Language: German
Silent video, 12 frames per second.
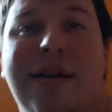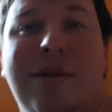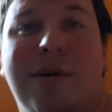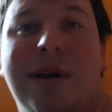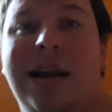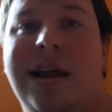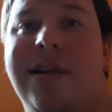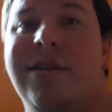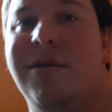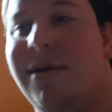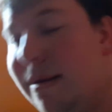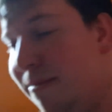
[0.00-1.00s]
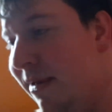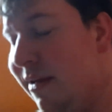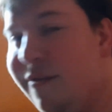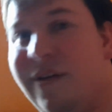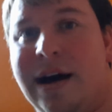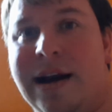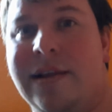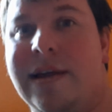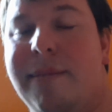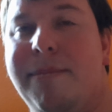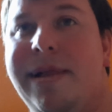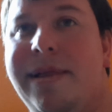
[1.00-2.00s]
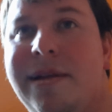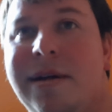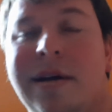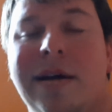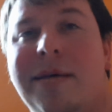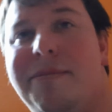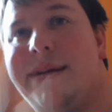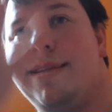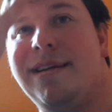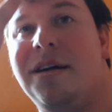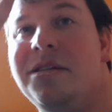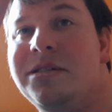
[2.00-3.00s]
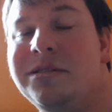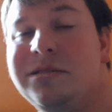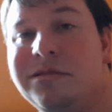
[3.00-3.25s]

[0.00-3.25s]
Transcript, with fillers: jetzt noch genießen will, ein bisschen Fahrrad trampeln. Bis dann.